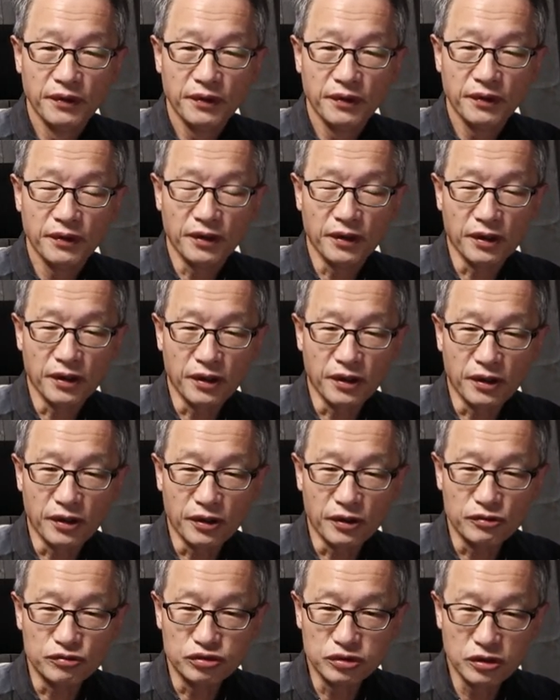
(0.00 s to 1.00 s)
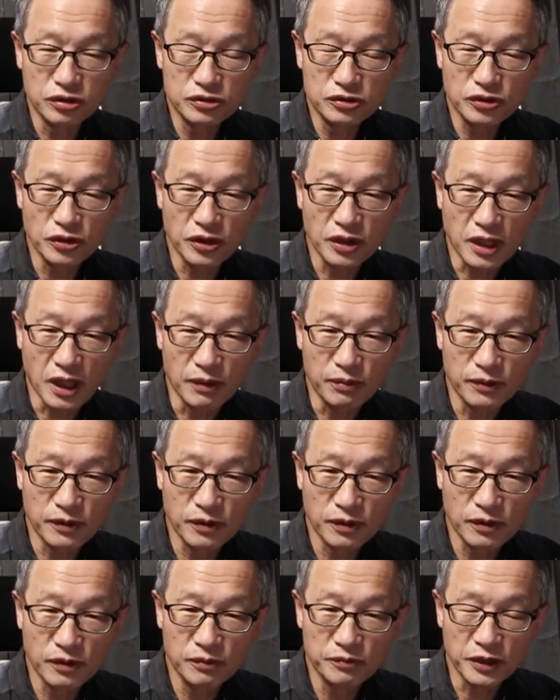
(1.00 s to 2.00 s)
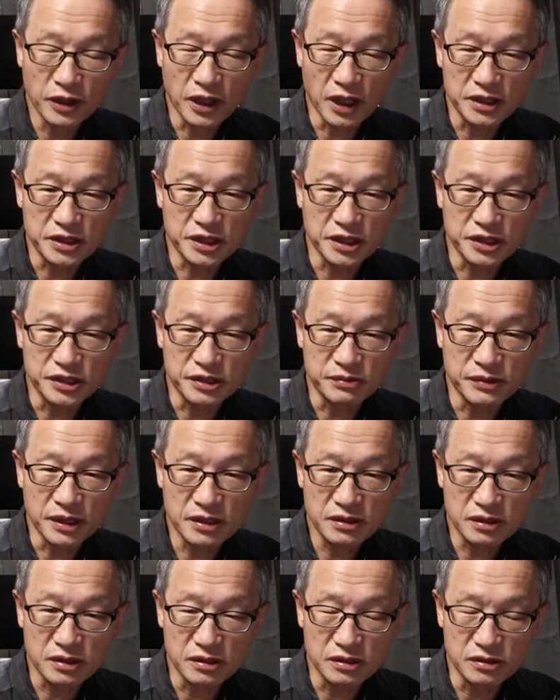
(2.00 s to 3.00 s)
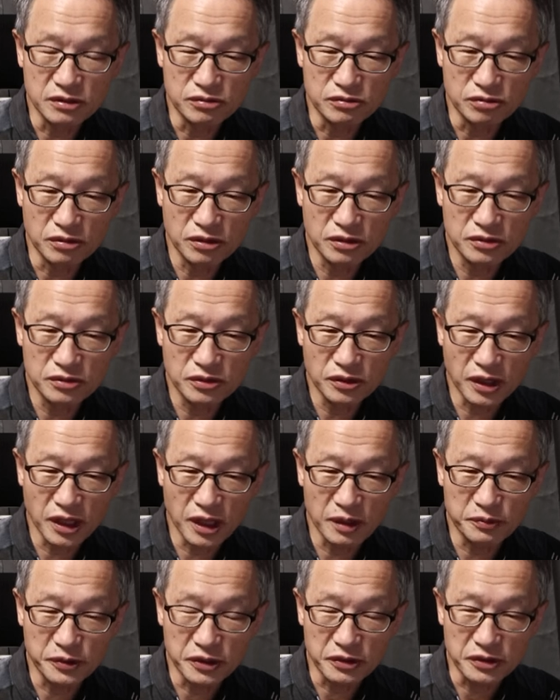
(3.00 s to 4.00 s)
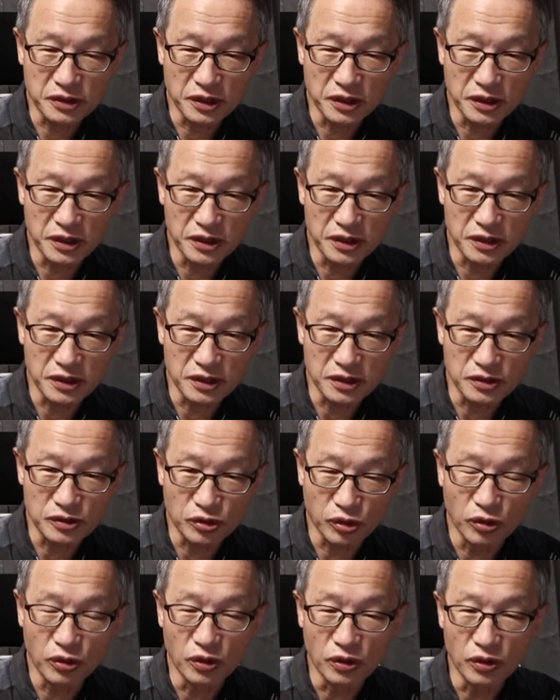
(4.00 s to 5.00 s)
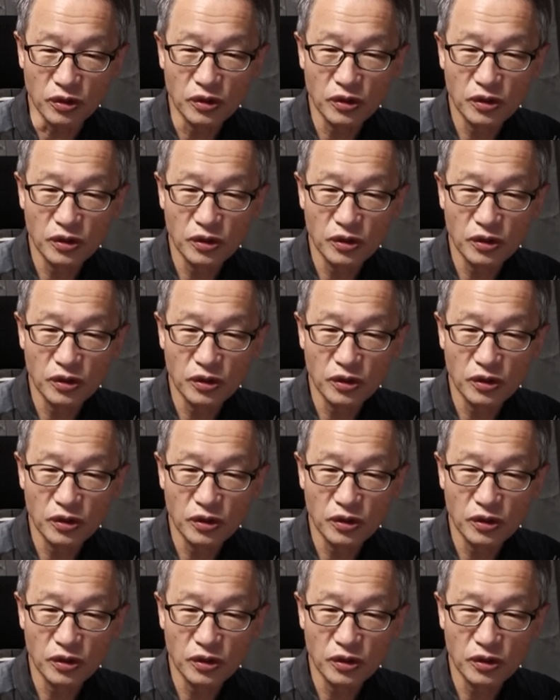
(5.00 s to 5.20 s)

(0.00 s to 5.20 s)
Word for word: 아, 울릉도에 가보면 아시겠지만 그 울릉도 해변가의 그 돌,